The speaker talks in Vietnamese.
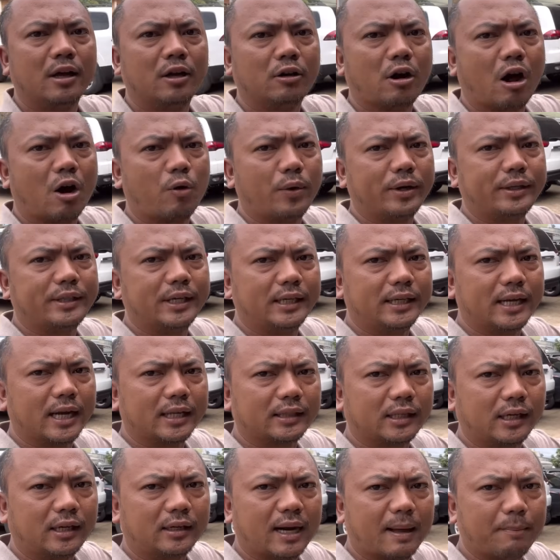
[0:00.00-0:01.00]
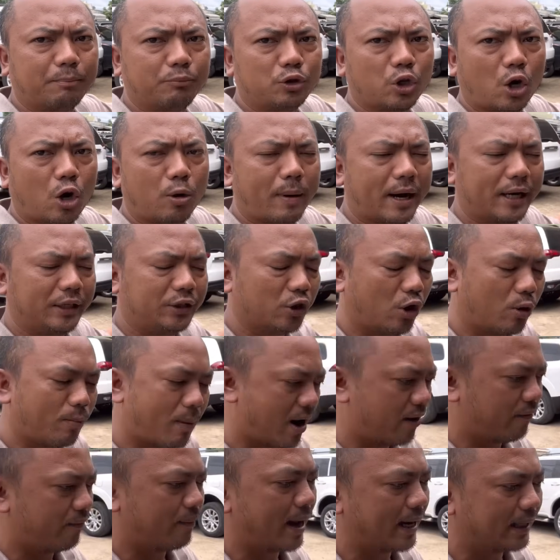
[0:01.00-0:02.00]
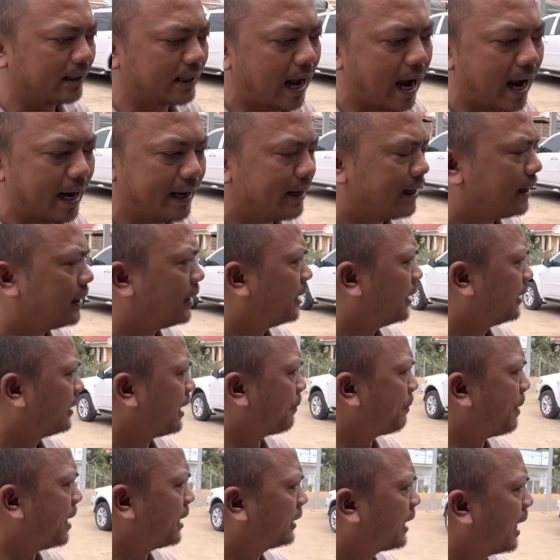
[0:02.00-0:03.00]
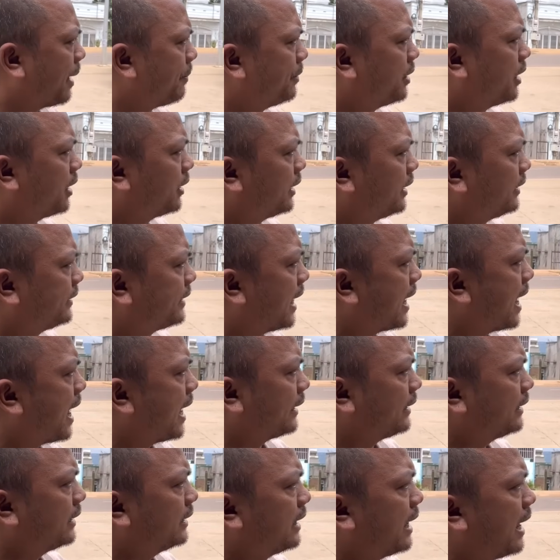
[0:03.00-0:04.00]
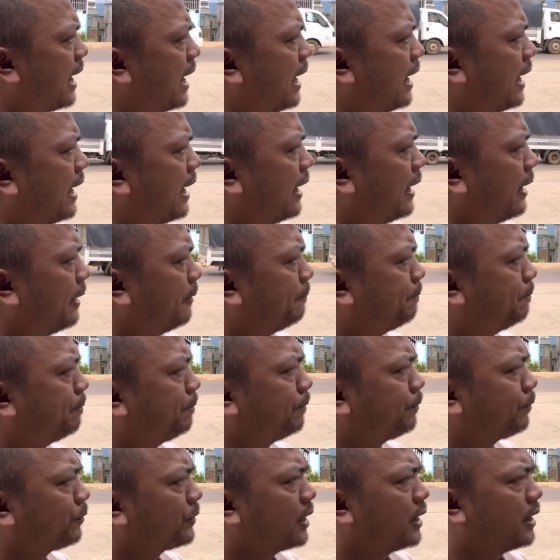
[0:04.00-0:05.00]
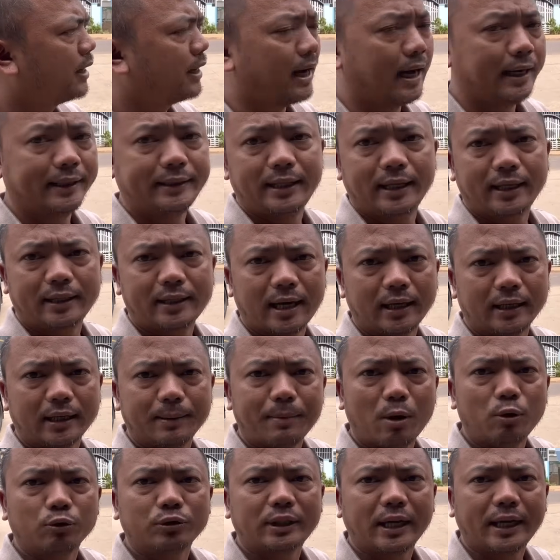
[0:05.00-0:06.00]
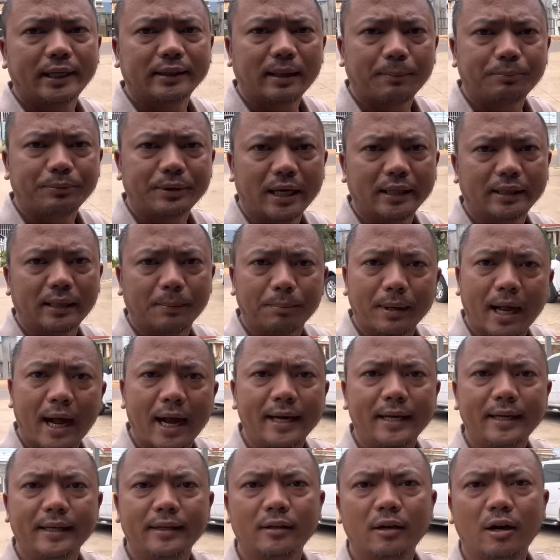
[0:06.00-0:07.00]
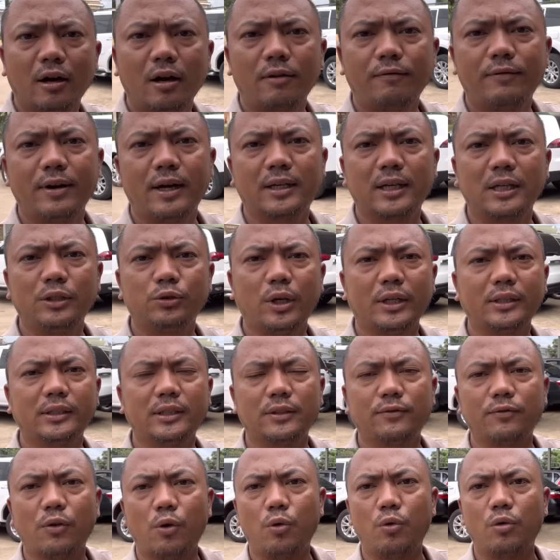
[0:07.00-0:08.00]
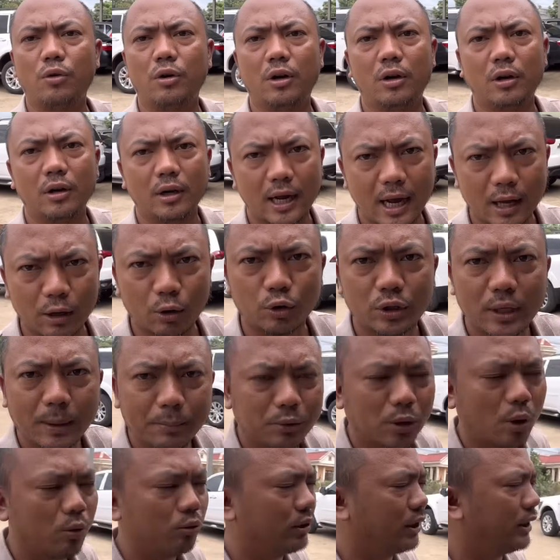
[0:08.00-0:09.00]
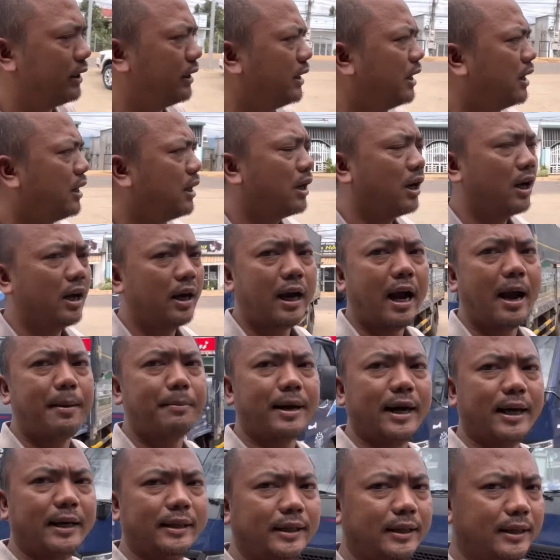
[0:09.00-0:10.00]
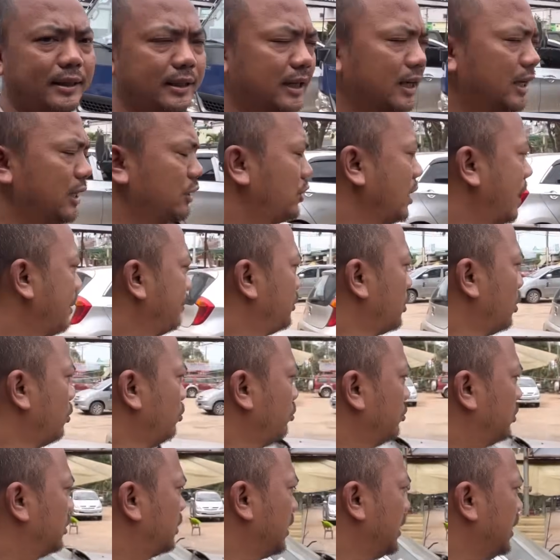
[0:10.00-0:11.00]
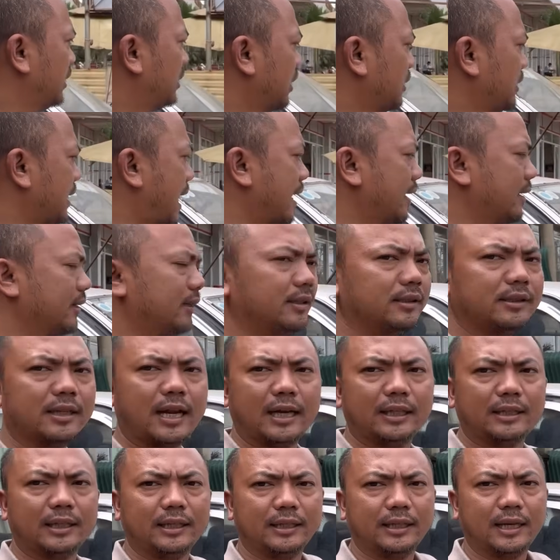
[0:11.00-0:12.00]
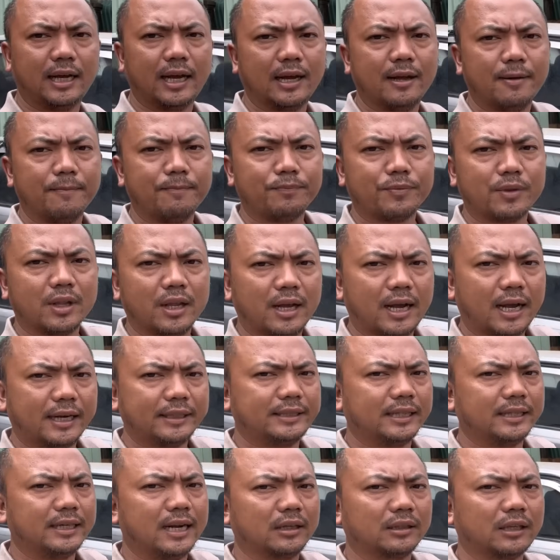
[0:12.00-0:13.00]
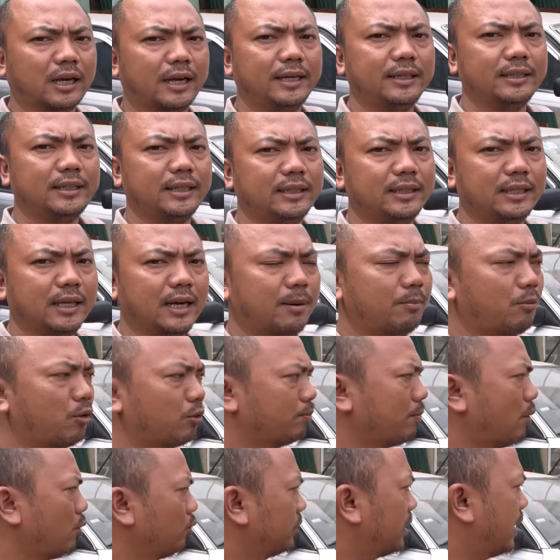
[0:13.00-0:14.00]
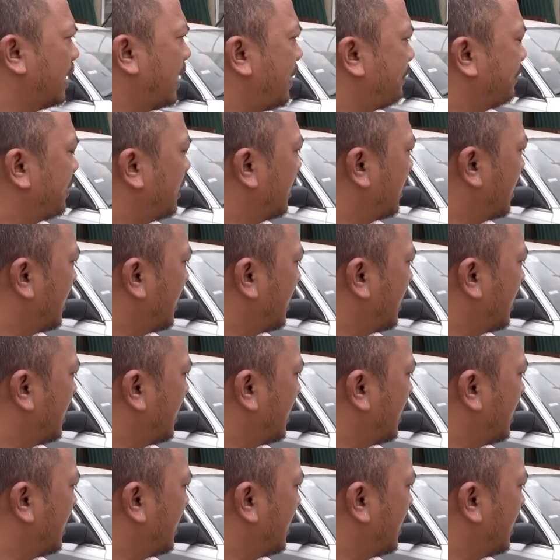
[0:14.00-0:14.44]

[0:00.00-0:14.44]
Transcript: đó quý anh chị nha từ 5 chỗ 7 chỗ mà bán tải đặc biệt thêm nữa thì chẳng hạn như là anh chị cần cái mẫu xe tập chạy tập lái đó về kinh doanh dịch vụ đó. alo cho em Trung thì ngày hôm nay thì cho ờ, em Trung xin ít thời gian đây thì ờ, anh chị đang thấy thì ờ, một mẫu xe này